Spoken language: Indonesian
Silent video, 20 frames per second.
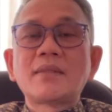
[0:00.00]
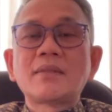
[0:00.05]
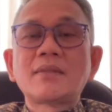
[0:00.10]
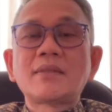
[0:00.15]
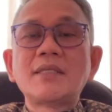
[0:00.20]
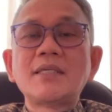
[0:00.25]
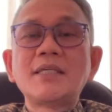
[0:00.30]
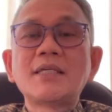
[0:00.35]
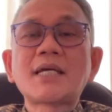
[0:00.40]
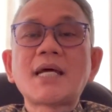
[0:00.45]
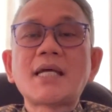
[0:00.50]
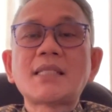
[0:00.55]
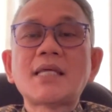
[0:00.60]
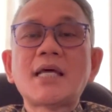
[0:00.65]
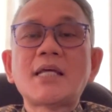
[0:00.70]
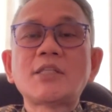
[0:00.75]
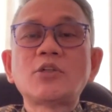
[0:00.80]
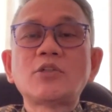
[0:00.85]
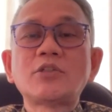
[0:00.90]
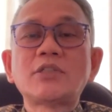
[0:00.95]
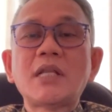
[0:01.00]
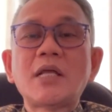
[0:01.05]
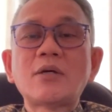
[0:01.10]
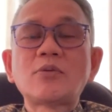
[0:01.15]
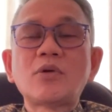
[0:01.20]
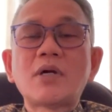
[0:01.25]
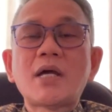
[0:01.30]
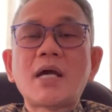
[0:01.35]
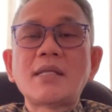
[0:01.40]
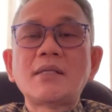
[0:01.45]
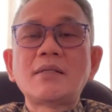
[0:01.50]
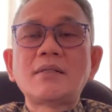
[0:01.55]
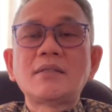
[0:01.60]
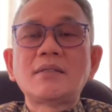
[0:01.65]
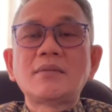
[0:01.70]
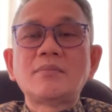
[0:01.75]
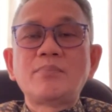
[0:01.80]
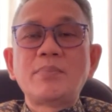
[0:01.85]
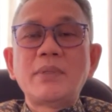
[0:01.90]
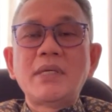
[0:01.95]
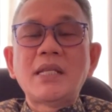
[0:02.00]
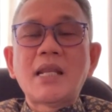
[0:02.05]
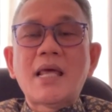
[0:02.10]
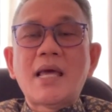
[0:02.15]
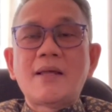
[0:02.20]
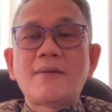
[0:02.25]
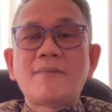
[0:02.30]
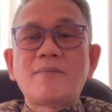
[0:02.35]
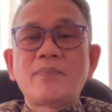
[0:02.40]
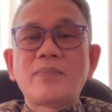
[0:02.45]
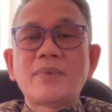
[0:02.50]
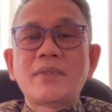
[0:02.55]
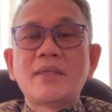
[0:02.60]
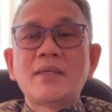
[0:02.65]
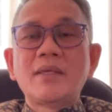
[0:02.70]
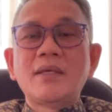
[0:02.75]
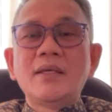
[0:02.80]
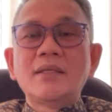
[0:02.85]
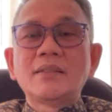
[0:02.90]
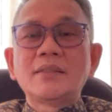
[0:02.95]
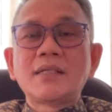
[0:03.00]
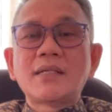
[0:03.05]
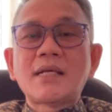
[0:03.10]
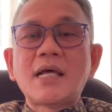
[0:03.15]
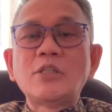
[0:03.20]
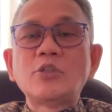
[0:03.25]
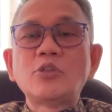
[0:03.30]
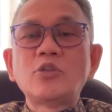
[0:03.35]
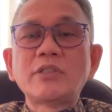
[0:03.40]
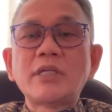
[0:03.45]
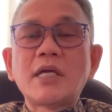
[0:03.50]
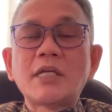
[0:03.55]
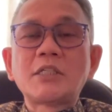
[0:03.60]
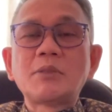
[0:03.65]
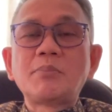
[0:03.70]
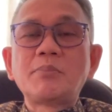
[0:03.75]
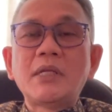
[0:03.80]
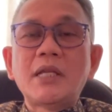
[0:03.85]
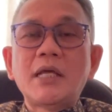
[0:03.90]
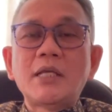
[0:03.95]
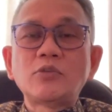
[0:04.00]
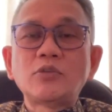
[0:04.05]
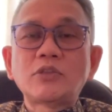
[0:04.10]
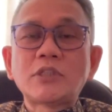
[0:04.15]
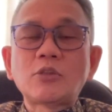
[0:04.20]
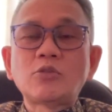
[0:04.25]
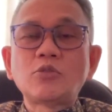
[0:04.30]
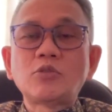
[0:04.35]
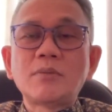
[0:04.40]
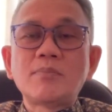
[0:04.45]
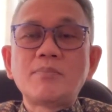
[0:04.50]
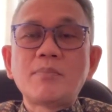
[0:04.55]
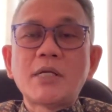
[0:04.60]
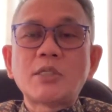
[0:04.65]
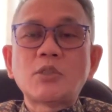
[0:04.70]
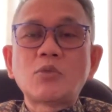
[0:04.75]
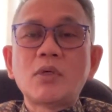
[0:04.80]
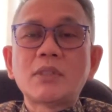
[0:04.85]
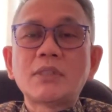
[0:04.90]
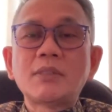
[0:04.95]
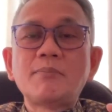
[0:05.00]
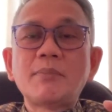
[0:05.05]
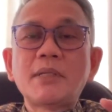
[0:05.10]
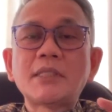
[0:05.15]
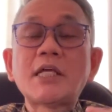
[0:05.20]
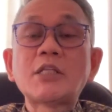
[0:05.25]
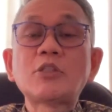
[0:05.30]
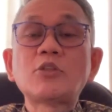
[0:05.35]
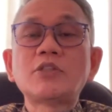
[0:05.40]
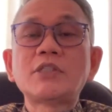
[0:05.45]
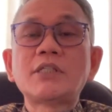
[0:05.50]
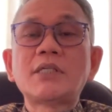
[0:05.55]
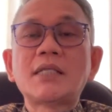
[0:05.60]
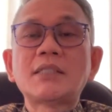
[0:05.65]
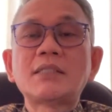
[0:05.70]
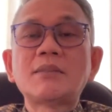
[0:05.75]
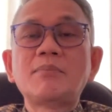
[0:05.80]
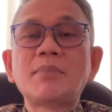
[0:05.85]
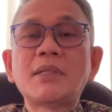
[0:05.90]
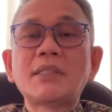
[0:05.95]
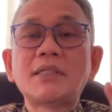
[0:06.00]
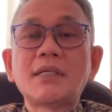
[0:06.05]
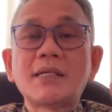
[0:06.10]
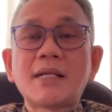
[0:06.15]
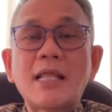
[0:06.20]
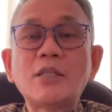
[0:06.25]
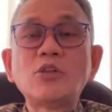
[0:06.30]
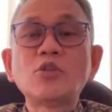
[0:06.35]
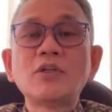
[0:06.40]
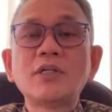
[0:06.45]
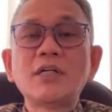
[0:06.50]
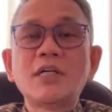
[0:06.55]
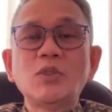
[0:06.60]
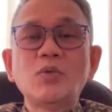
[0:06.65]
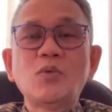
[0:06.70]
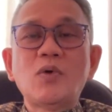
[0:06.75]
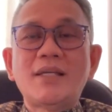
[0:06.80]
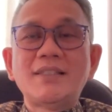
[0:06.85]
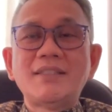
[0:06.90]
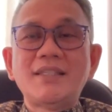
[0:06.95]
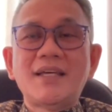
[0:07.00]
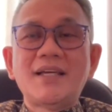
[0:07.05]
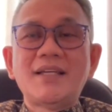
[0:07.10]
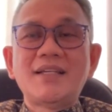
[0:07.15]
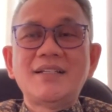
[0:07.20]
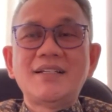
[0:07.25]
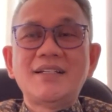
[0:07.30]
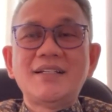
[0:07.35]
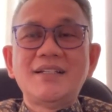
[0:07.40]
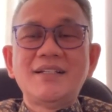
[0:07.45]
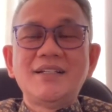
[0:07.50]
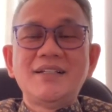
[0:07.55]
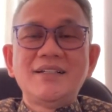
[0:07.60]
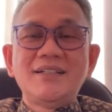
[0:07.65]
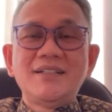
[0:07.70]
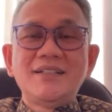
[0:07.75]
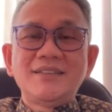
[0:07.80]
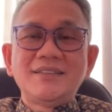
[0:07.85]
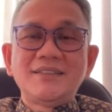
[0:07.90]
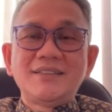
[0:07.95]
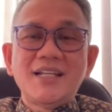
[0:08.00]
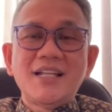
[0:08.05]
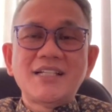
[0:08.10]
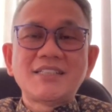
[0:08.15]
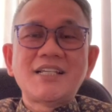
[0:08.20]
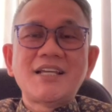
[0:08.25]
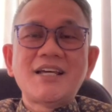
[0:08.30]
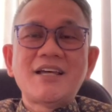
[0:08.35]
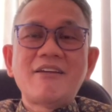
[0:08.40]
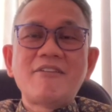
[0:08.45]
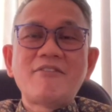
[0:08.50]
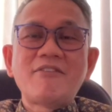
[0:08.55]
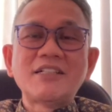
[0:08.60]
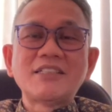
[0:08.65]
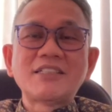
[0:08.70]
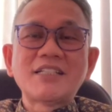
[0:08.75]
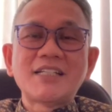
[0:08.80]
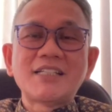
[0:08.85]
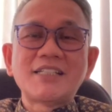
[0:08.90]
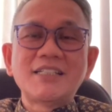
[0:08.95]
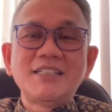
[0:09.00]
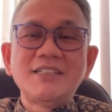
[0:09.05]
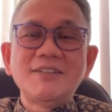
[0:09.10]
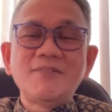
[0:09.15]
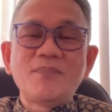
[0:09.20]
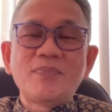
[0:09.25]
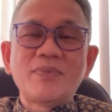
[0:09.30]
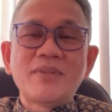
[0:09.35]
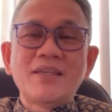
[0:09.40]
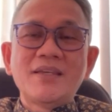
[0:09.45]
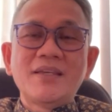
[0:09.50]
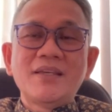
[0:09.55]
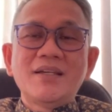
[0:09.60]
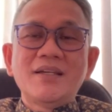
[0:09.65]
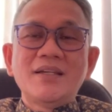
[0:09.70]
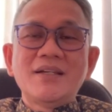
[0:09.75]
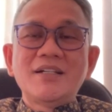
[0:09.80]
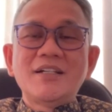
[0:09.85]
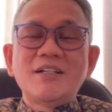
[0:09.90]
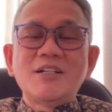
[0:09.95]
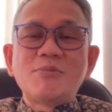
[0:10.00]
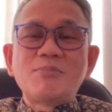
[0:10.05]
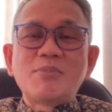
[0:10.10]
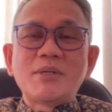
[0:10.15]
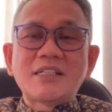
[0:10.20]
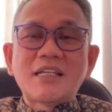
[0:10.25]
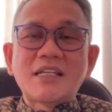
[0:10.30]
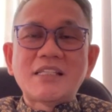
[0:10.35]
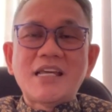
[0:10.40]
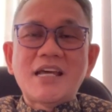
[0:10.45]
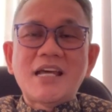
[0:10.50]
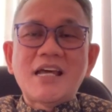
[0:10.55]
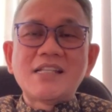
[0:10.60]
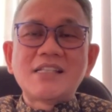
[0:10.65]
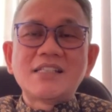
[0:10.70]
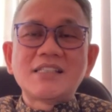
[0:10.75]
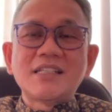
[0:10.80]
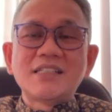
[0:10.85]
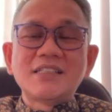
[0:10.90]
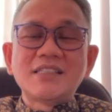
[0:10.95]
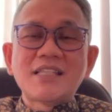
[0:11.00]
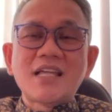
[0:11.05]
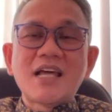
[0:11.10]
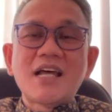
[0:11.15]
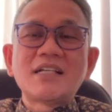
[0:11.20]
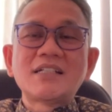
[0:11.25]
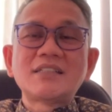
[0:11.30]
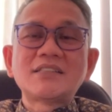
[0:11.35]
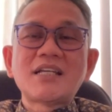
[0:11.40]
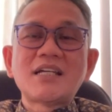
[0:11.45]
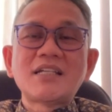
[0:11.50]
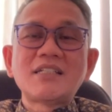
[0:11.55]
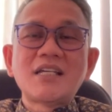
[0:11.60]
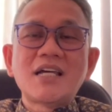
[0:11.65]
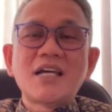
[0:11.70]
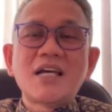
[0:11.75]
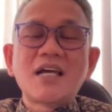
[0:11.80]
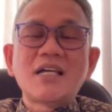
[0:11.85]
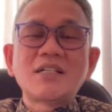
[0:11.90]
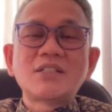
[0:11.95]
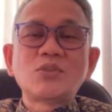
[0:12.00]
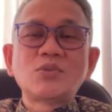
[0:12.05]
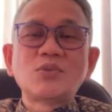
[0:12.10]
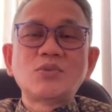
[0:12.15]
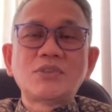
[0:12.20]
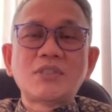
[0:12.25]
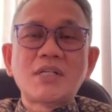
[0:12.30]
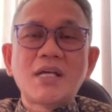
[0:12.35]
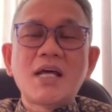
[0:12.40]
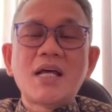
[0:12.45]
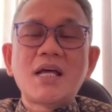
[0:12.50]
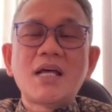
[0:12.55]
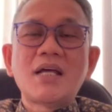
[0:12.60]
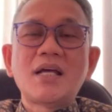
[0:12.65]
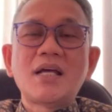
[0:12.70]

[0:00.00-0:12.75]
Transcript: diikat atau dilakukan pila tergantung yang dipilah itu satu tempat, dua tempat, atau tiga tempat tergantung keluarnya Jelas ya, Evan Saki. E, pertanyaan tentang saya sudah